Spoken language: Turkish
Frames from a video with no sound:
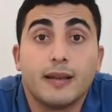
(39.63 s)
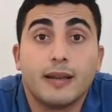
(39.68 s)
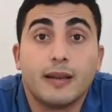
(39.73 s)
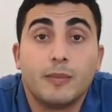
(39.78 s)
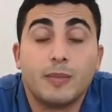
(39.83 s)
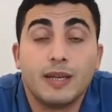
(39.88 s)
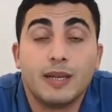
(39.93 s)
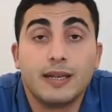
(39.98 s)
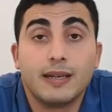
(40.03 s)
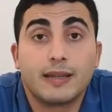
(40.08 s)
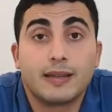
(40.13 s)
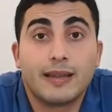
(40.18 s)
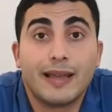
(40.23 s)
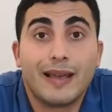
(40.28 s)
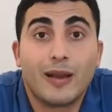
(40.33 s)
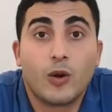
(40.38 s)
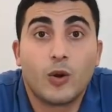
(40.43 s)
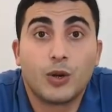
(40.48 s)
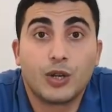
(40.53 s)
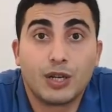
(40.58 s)
birlikte
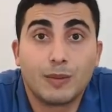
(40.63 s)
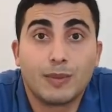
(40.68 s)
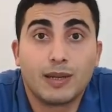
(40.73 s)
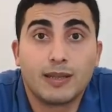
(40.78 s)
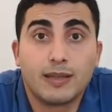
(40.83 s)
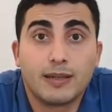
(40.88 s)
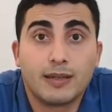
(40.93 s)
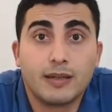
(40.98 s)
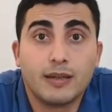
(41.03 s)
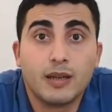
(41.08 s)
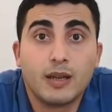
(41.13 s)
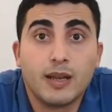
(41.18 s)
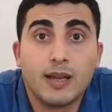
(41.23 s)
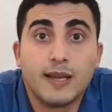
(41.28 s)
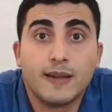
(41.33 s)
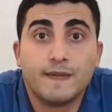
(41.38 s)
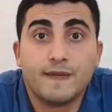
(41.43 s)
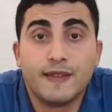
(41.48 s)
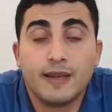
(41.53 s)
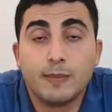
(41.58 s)
oynamaları
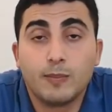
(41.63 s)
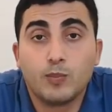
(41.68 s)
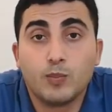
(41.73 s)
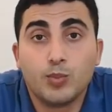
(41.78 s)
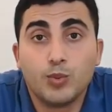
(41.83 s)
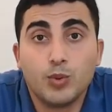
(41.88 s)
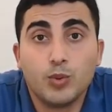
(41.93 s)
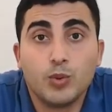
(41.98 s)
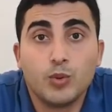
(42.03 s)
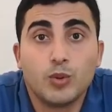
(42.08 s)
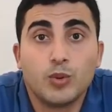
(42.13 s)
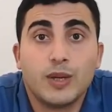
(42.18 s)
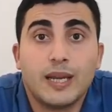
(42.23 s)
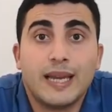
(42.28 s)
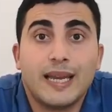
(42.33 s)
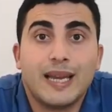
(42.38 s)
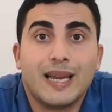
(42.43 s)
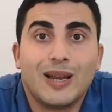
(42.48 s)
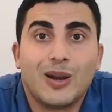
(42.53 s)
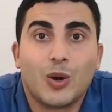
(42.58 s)
ve bu
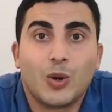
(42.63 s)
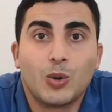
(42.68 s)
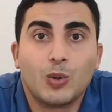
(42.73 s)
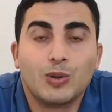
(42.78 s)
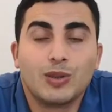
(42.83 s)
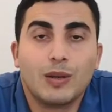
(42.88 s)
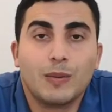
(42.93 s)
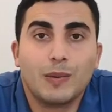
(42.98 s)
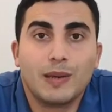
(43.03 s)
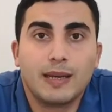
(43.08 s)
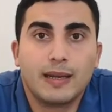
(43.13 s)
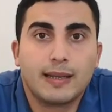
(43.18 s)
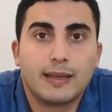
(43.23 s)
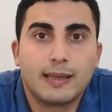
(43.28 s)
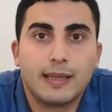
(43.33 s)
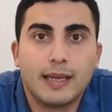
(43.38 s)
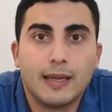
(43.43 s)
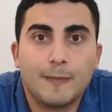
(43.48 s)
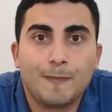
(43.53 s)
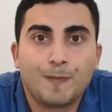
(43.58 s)
e, oyunla
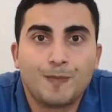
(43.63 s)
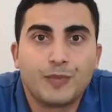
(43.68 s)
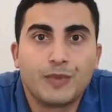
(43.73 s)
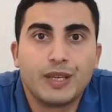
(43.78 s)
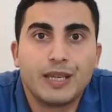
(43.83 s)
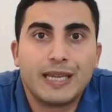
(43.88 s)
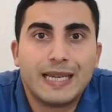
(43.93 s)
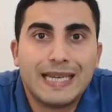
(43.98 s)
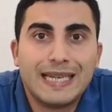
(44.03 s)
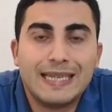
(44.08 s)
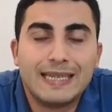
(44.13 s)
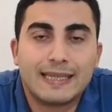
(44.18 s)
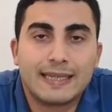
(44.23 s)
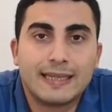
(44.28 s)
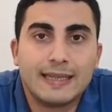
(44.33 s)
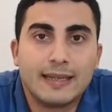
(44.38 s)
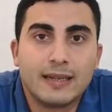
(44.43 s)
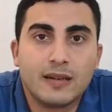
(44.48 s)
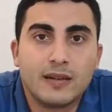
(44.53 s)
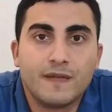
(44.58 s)
birlikte
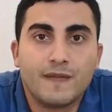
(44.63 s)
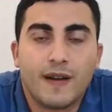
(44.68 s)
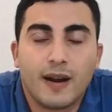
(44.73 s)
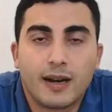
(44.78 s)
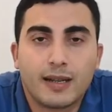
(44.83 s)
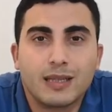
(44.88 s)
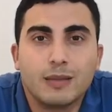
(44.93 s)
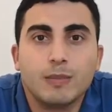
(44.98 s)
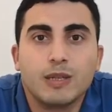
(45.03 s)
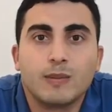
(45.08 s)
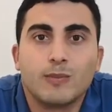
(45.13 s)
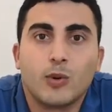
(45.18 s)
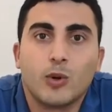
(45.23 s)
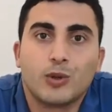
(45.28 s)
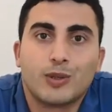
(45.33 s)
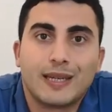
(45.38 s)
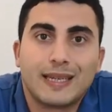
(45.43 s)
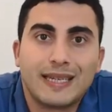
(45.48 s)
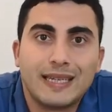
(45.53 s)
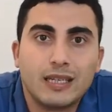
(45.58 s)
ilişkilerin farklı bir
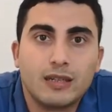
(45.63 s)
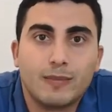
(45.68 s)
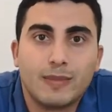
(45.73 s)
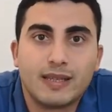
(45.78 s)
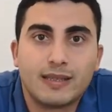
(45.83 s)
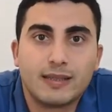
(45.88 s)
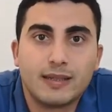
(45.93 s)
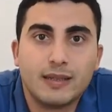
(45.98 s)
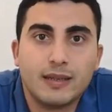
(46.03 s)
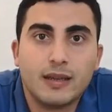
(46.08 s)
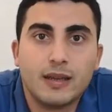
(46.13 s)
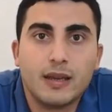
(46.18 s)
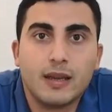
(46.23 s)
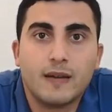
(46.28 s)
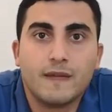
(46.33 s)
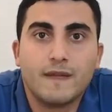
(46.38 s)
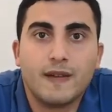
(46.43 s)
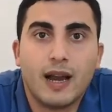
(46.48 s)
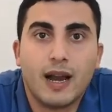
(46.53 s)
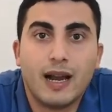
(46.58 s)
boyuta girmesi
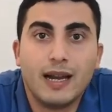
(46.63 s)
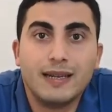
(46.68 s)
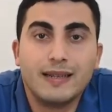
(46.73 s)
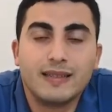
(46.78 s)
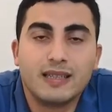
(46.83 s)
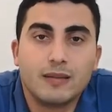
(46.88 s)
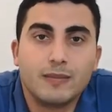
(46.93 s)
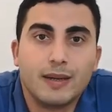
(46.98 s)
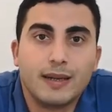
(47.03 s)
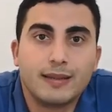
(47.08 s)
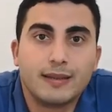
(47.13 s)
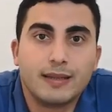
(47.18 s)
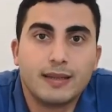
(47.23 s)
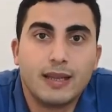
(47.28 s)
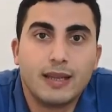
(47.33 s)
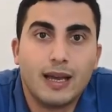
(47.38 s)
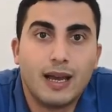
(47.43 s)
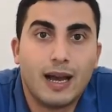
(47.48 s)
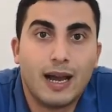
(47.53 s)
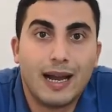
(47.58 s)
ve aynı zamanda
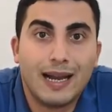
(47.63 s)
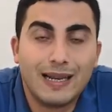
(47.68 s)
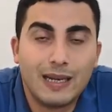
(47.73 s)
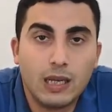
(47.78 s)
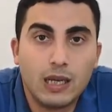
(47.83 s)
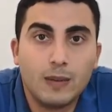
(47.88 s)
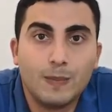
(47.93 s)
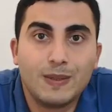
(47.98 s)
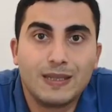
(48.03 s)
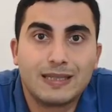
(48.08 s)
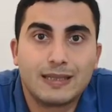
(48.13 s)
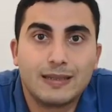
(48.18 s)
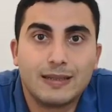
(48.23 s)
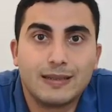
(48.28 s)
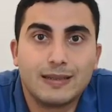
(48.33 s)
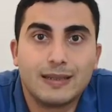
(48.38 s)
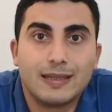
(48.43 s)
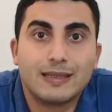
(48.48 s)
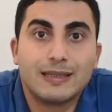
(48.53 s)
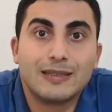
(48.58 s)
da aile
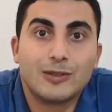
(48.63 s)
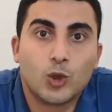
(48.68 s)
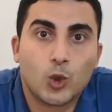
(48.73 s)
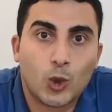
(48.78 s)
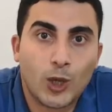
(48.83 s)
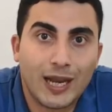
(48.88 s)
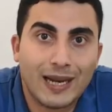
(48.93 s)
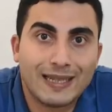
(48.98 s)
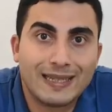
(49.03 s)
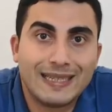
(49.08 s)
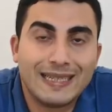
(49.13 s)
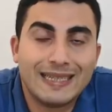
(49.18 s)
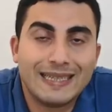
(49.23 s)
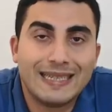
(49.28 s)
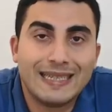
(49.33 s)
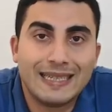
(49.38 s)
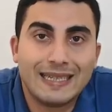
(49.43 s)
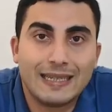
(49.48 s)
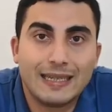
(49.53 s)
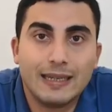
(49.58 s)
yapısının nasıl
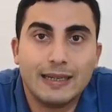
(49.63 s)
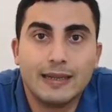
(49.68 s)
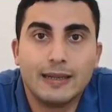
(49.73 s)
çökertildiğini